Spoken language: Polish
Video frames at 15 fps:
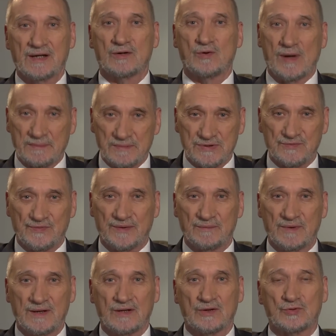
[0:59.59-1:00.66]

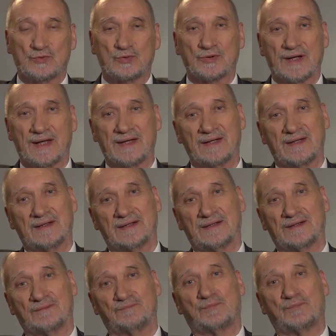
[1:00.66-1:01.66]
Kłamstwem, które e,